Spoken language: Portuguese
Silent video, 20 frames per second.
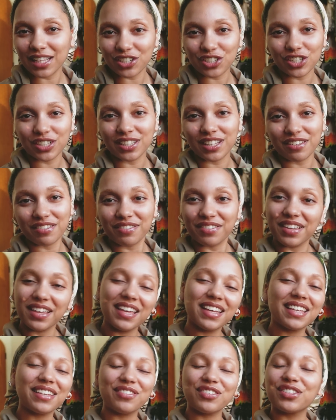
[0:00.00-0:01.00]
da Dia
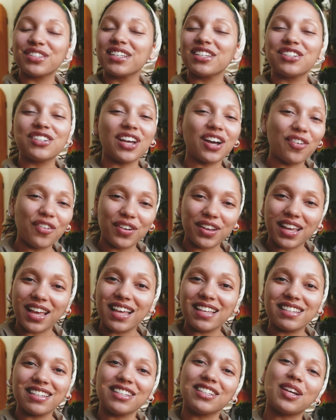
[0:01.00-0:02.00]
TV, que vocês já
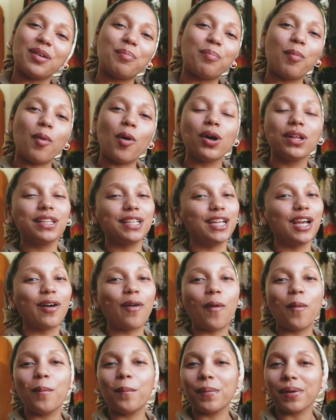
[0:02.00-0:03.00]
conhecem, já podem
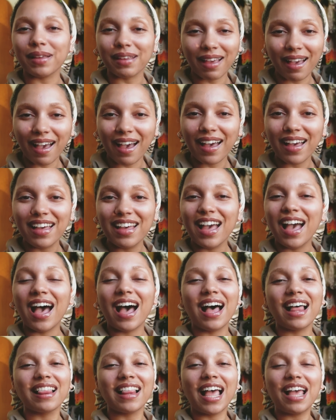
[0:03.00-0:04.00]
acompanhar
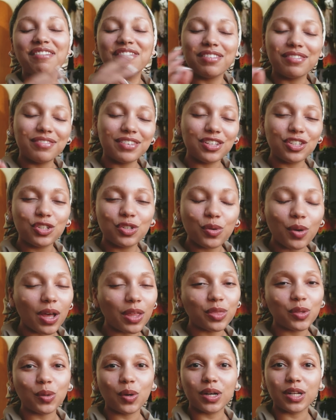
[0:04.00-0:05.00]
a live
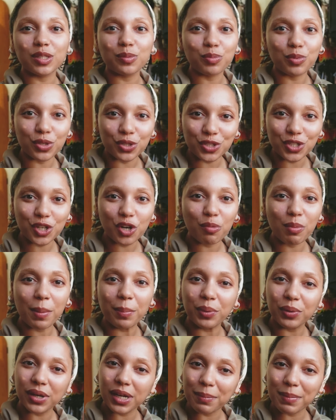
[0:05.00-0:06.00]
24 horas por dia com uma
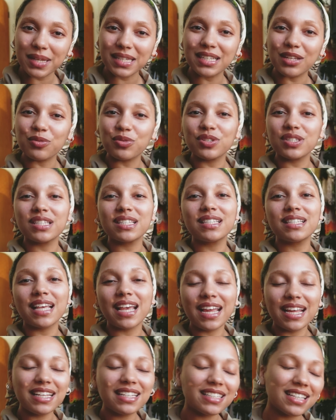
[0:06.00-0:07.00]
programação
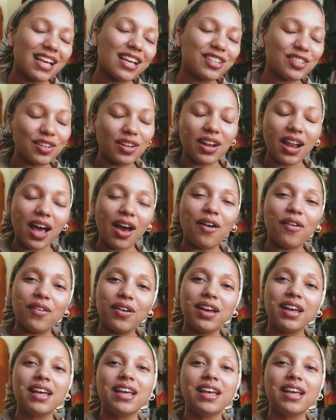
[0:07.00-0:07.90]
sensacional